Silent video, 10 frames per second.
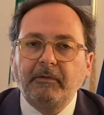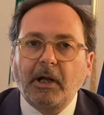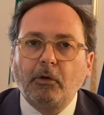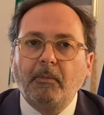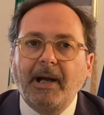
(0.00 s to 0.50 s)
vi
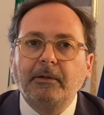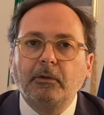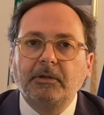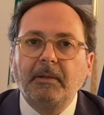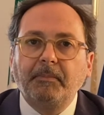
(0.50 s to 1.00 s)

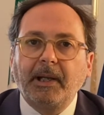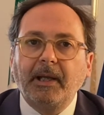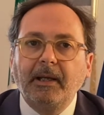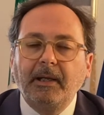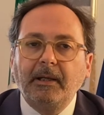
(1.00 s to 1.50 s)
raccomando
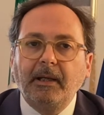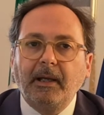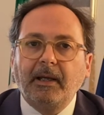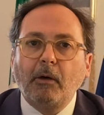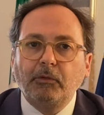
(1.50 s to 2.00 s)
sempre
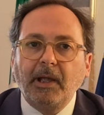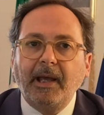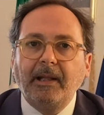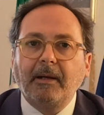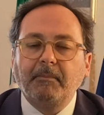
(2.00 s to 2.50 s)
eh, cautela,